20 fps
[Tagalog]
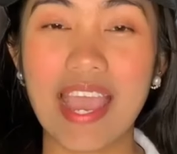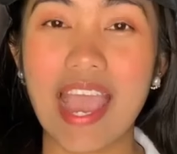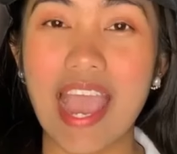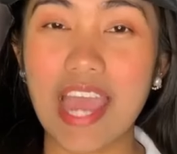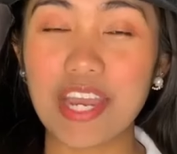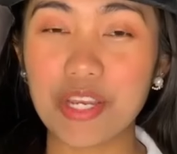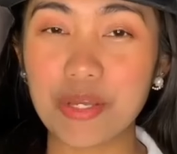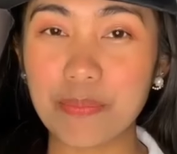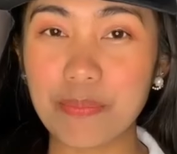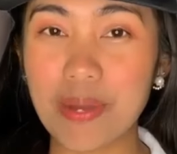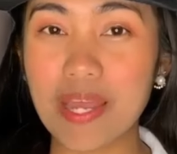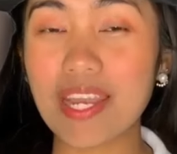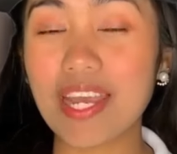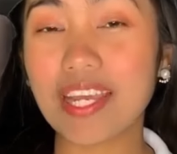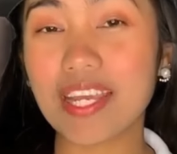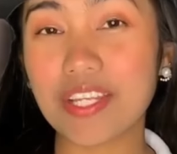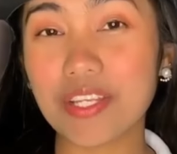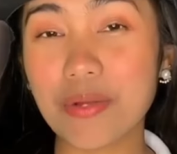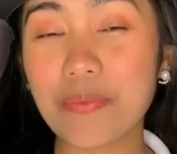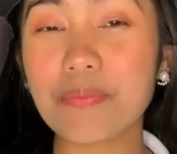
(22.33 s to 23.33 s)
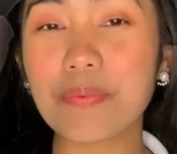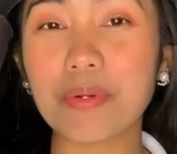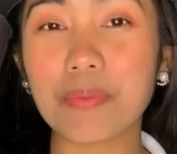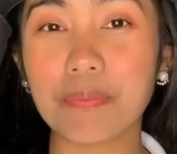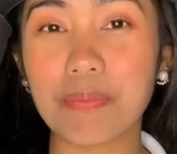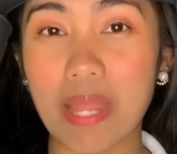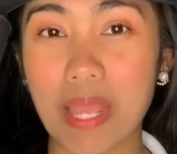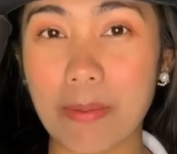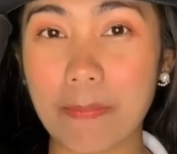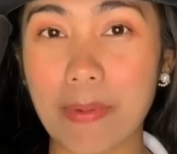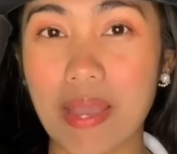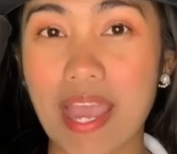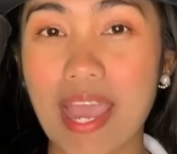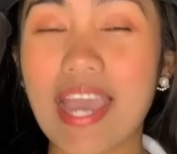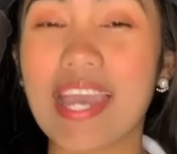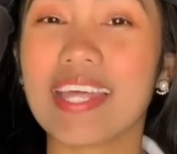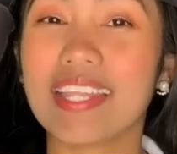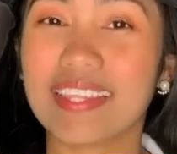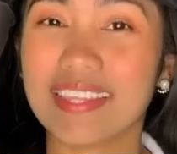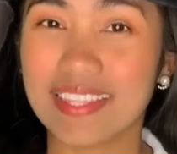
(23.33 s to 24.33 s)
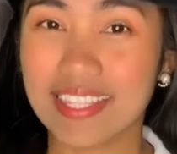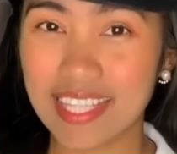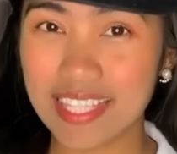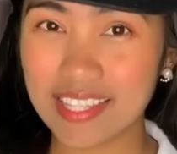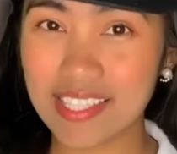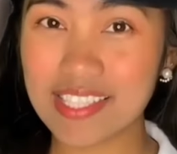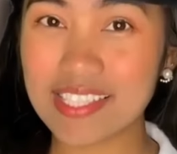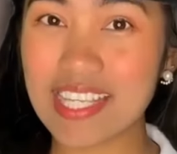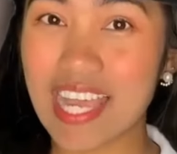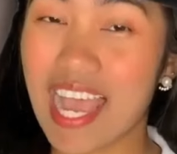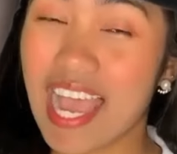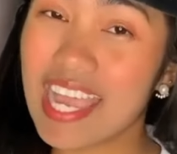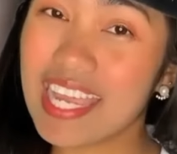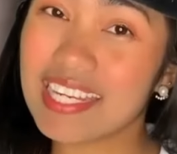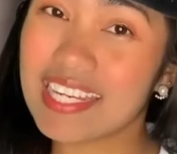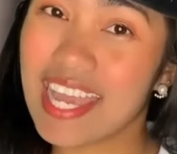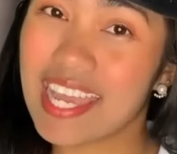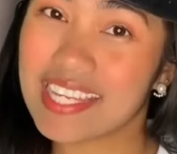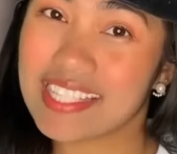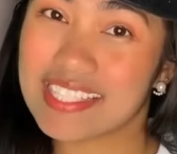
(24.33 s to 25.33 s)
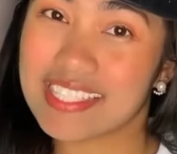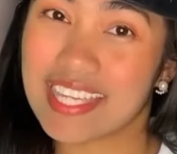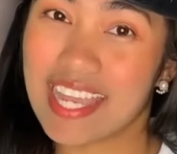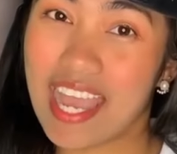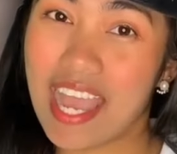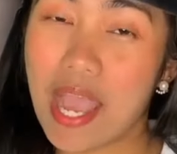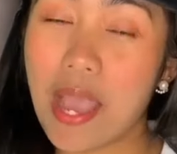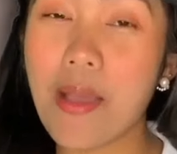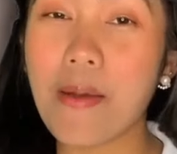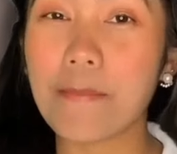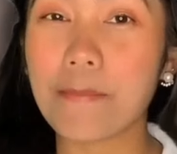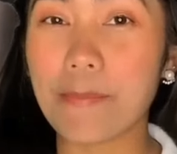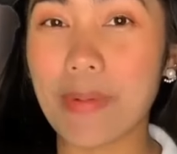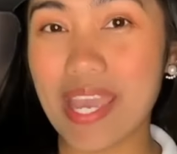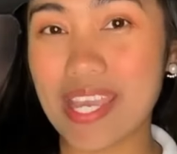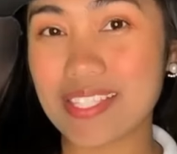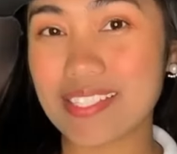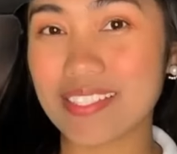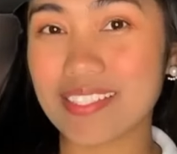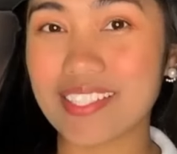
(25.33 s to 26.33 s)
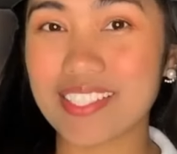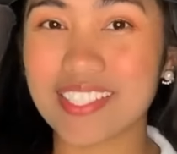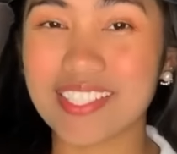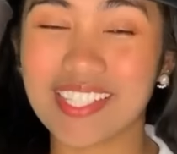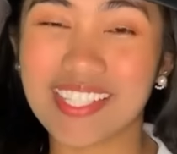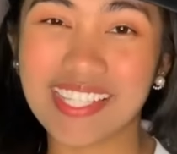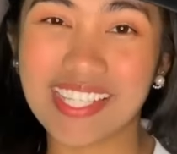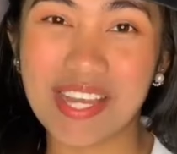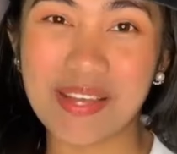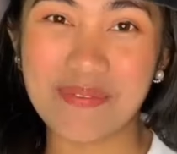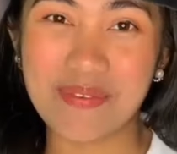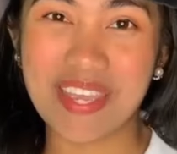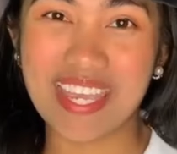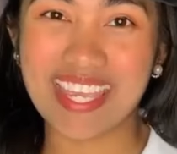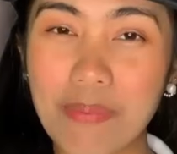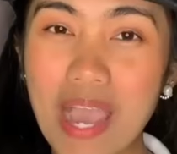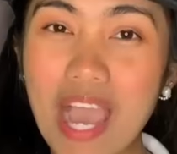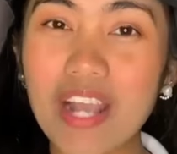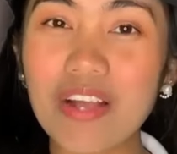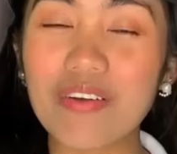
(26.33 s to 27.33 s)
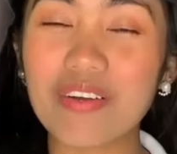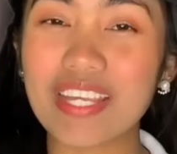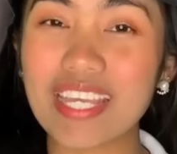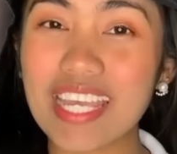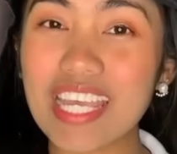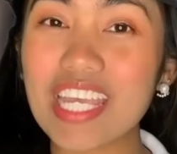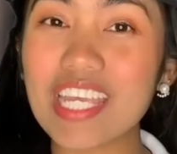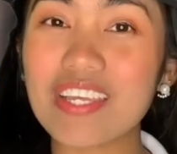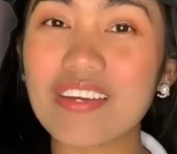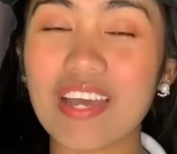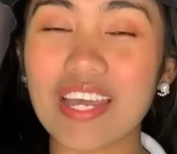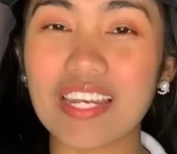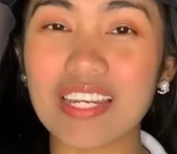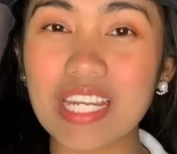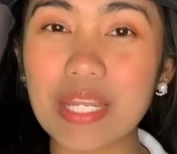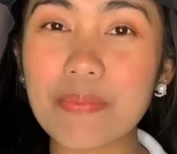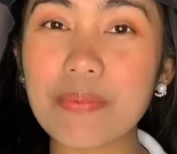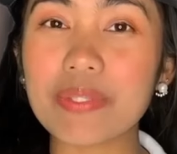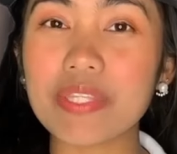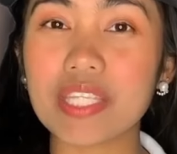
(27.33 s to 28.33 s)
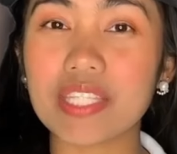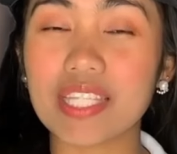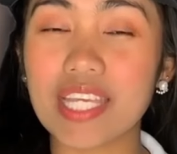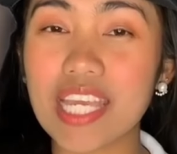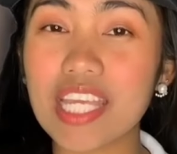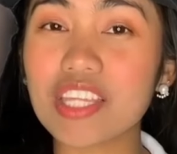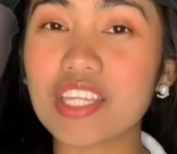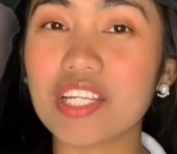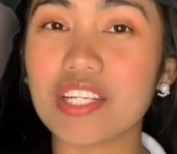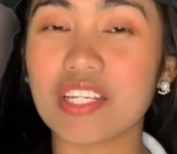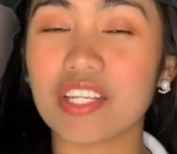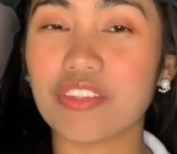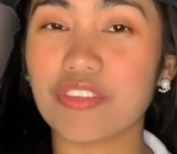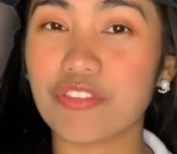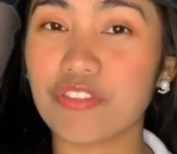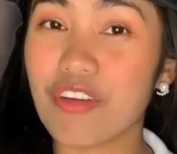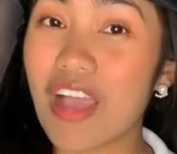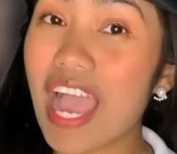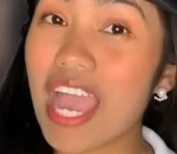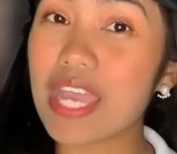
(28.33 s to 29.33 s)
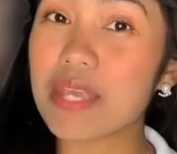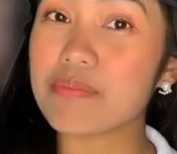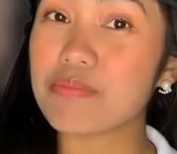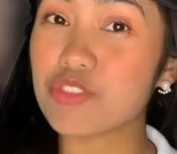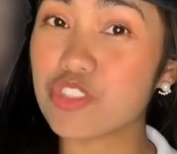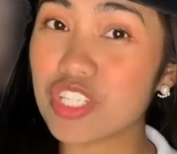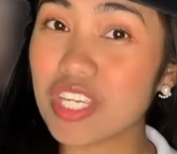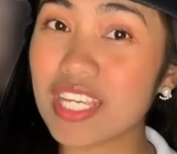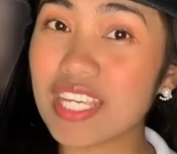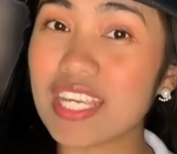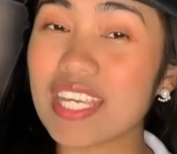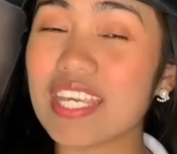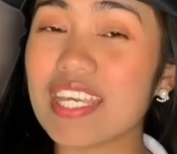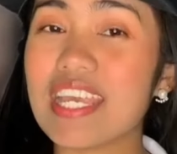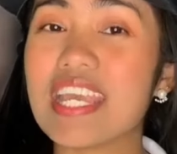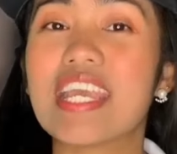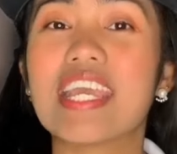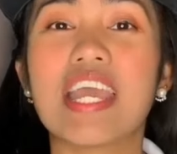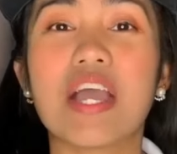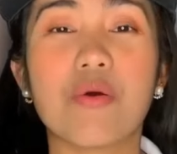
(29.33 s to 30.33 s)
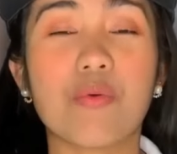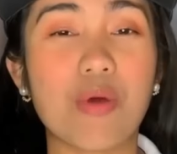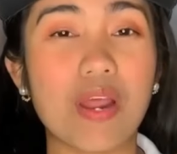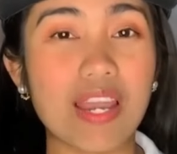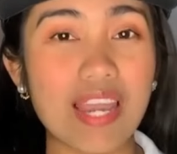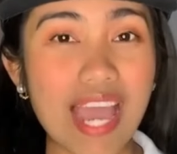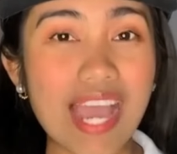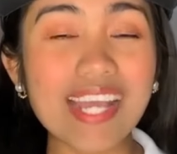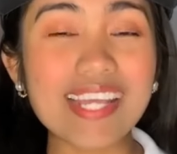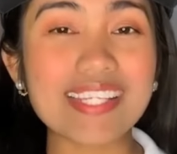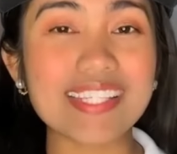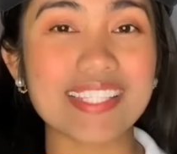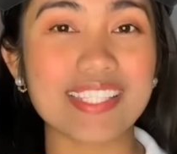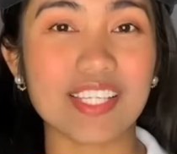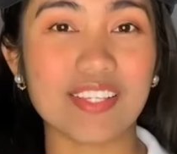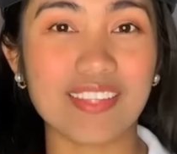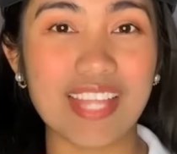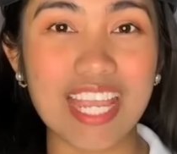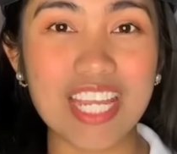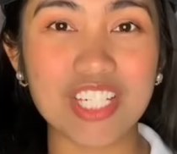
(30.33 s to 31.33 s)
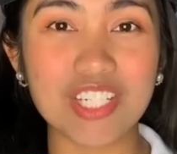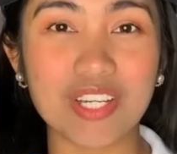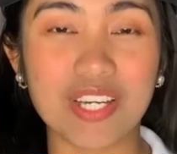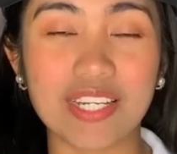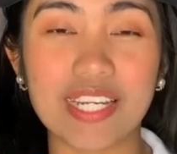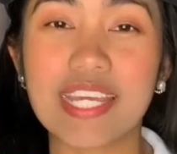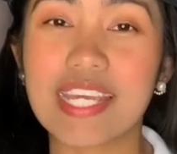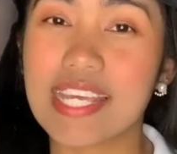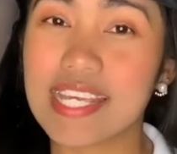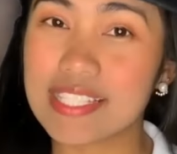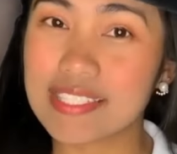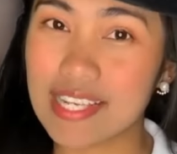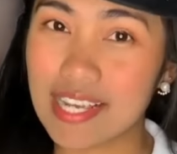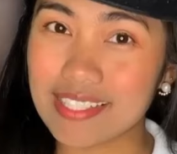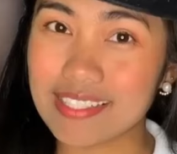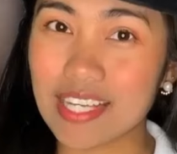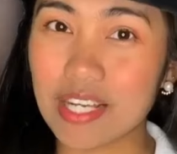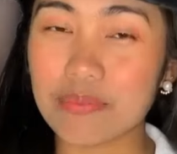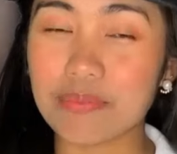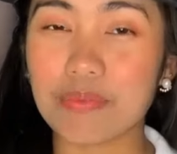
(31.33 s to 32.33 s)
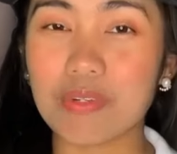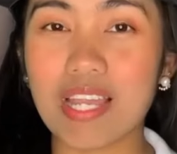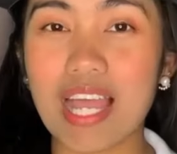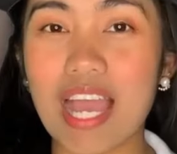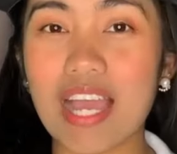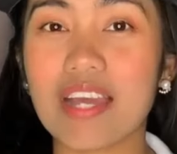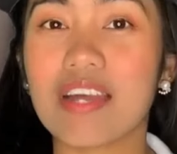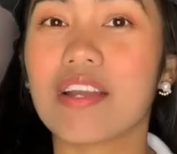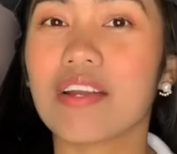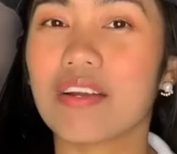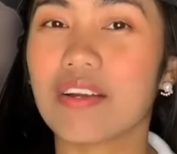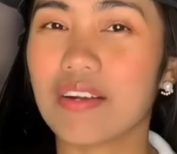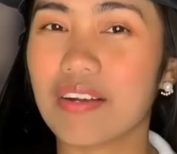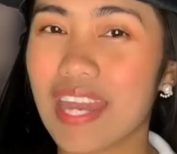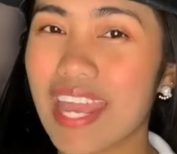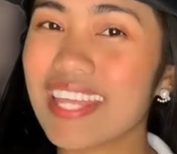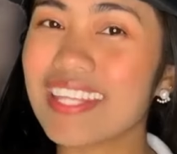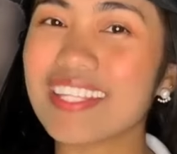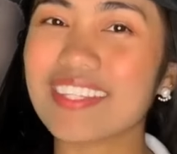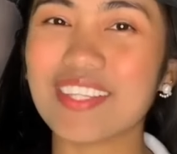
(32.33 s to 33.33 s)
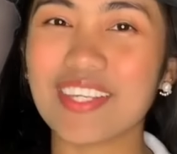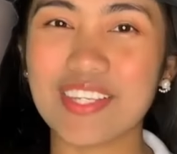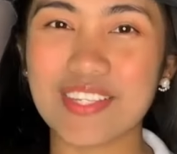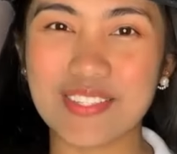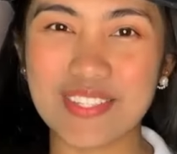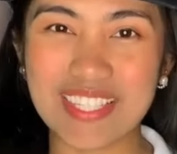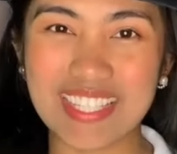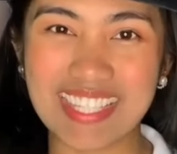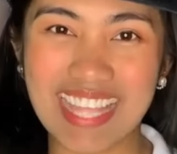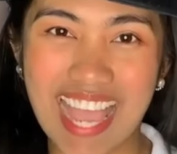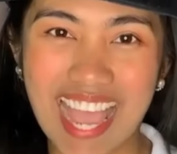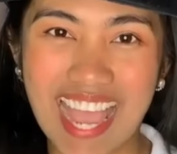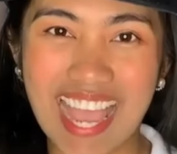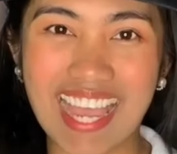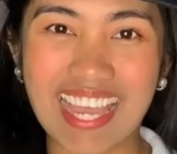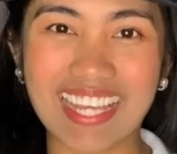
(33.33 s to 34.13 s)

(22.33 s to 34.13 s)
Ano man ang inyong problema, dito sa iNexia, may solusyon kami. Bagong EU Unlimited Internet 5G, Walang installation, isaksak mo lang, ready to use na.